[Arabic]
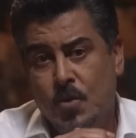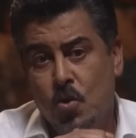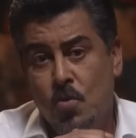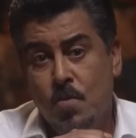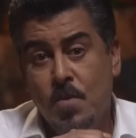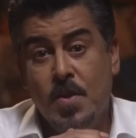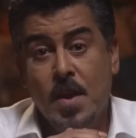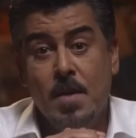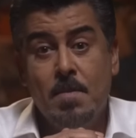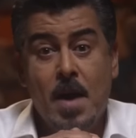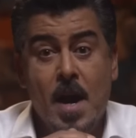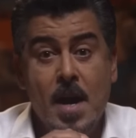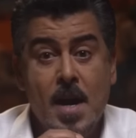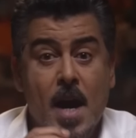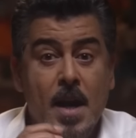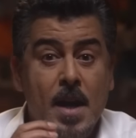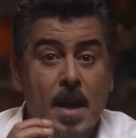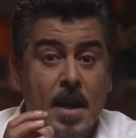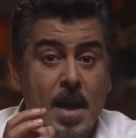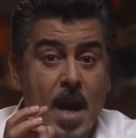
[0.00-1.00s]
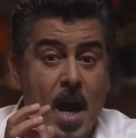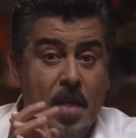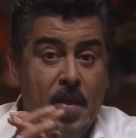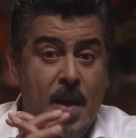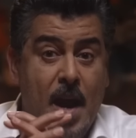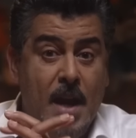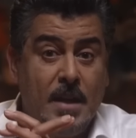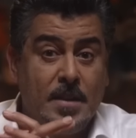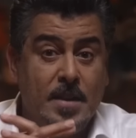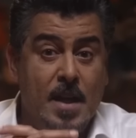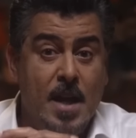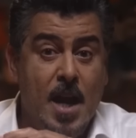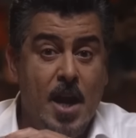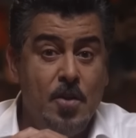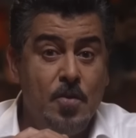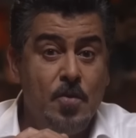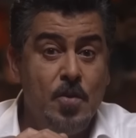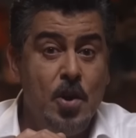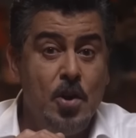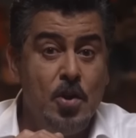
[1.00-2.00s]
ومثل ما قال القاضي حيدر
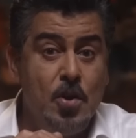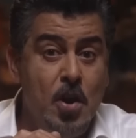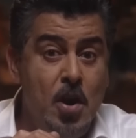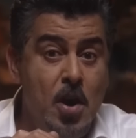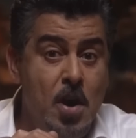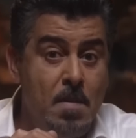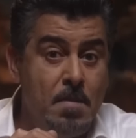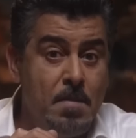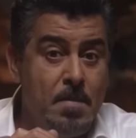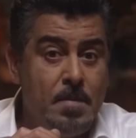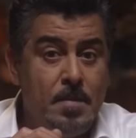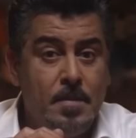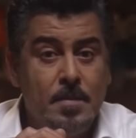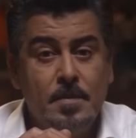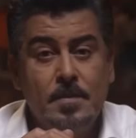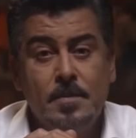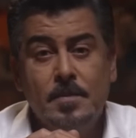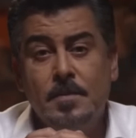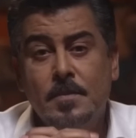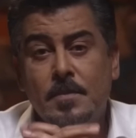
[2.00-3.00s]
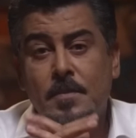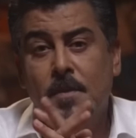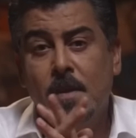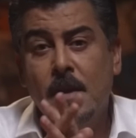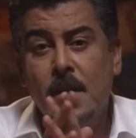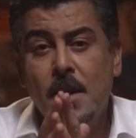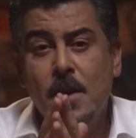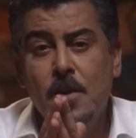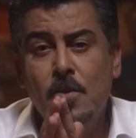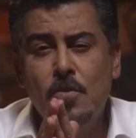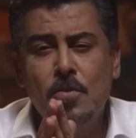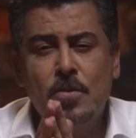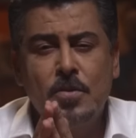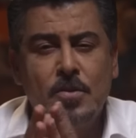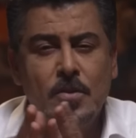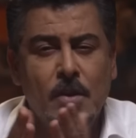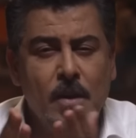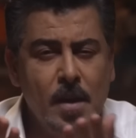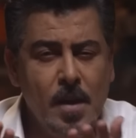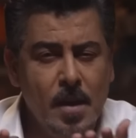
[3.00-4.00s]
حنون اليوم نور
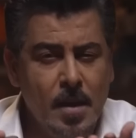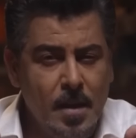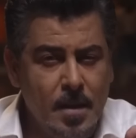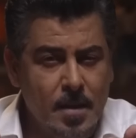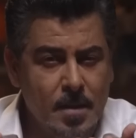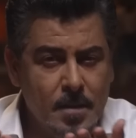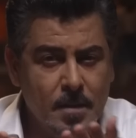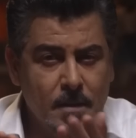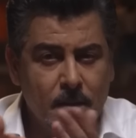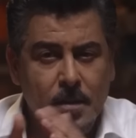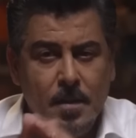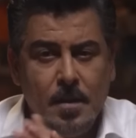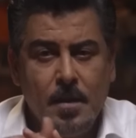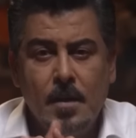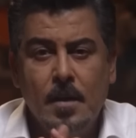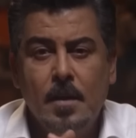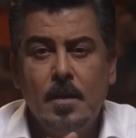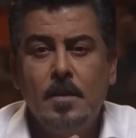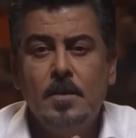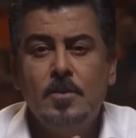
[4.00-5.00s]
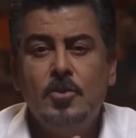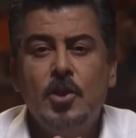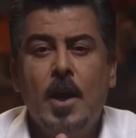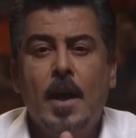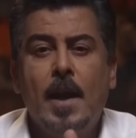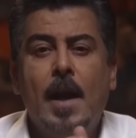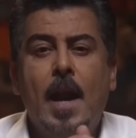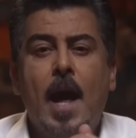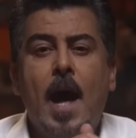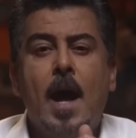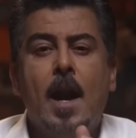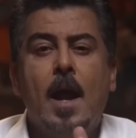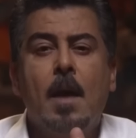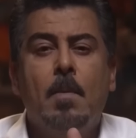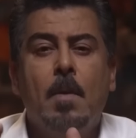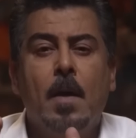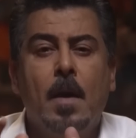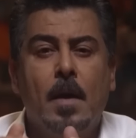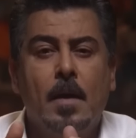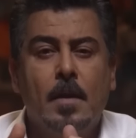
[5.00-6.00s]
زهير كان
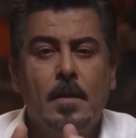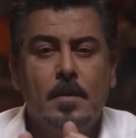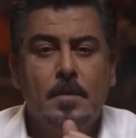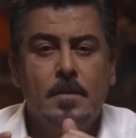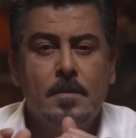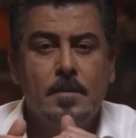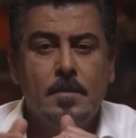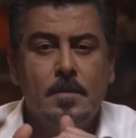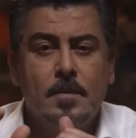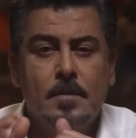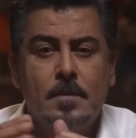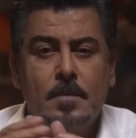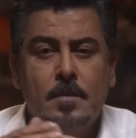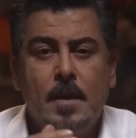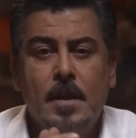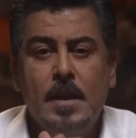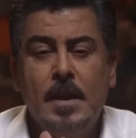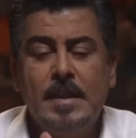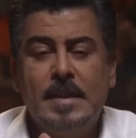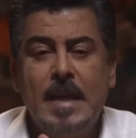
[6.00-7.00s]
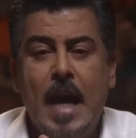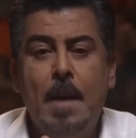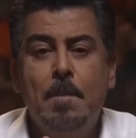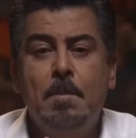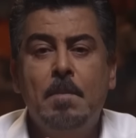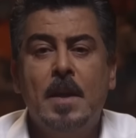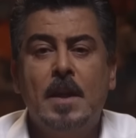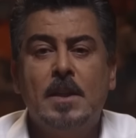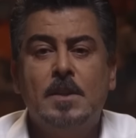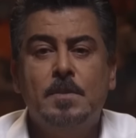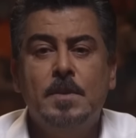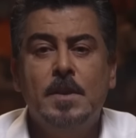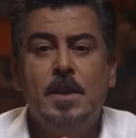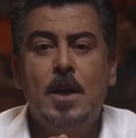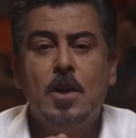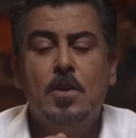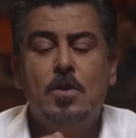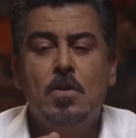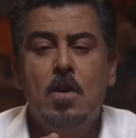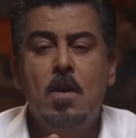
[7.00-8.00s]
العربه اللي تحملت
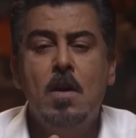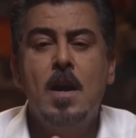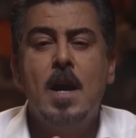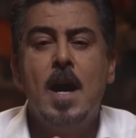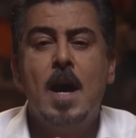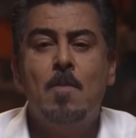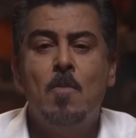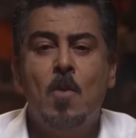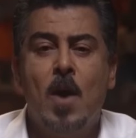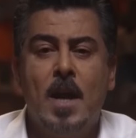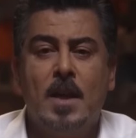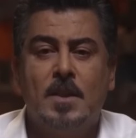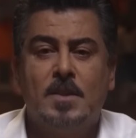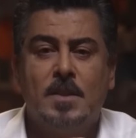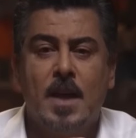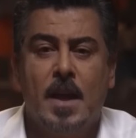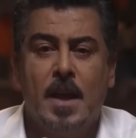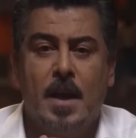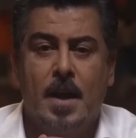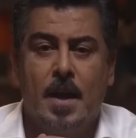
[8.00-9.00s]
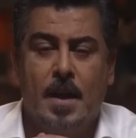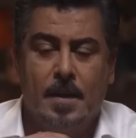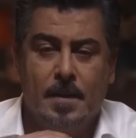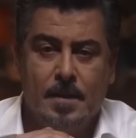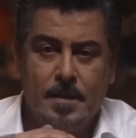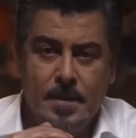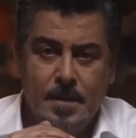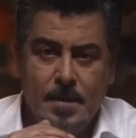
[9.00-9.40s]
بيها كل أموال السرقة